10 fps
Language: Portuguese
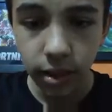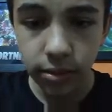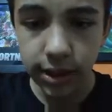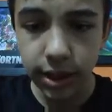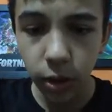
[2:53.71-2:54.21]
Eu
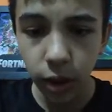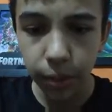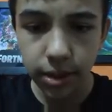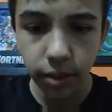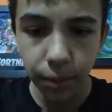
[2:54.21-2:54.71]
não sei se ele corre
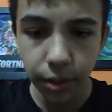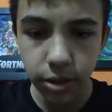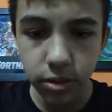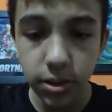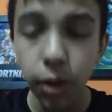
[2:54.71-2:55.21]
mais que o Gabriel
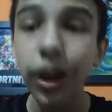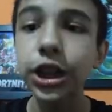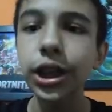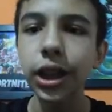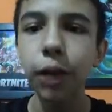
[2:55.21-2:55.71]
Jesus. Eu
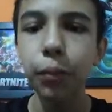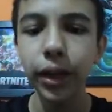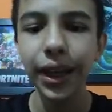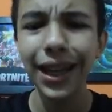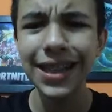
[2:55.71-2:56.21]
acho que não,
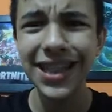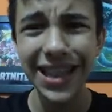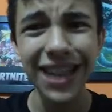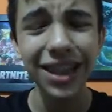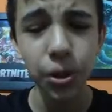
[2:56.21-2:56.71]
porque ele é
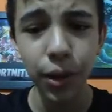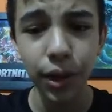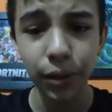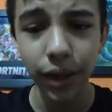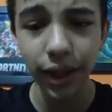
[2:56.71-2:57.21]

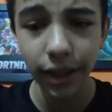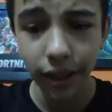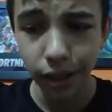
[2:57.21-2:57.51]
78, né?